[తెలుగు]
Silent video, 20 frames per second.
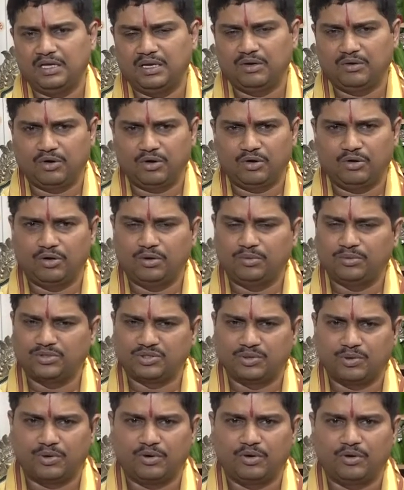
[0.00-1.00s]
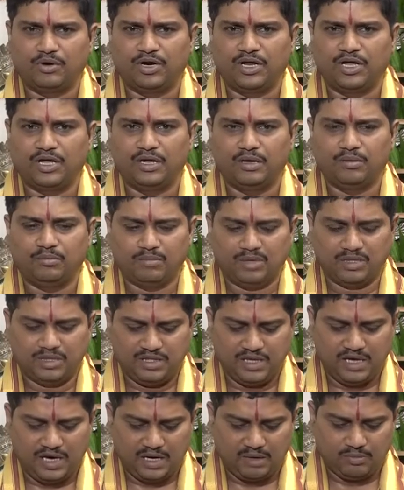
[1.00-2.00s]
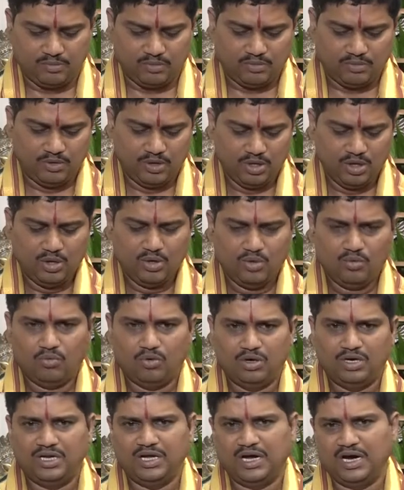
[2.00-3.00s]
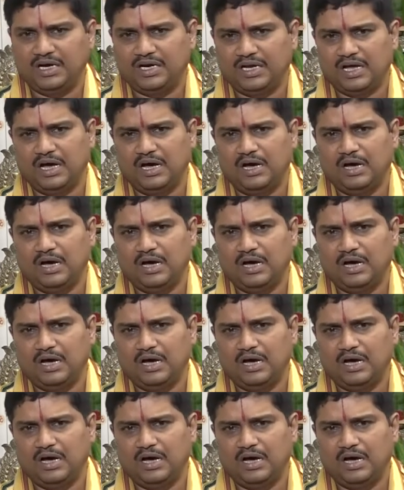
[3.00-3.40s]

ఇరవై రెండు నిమిషముల నుండి మధ్యాహ్నము ఒంటి గంట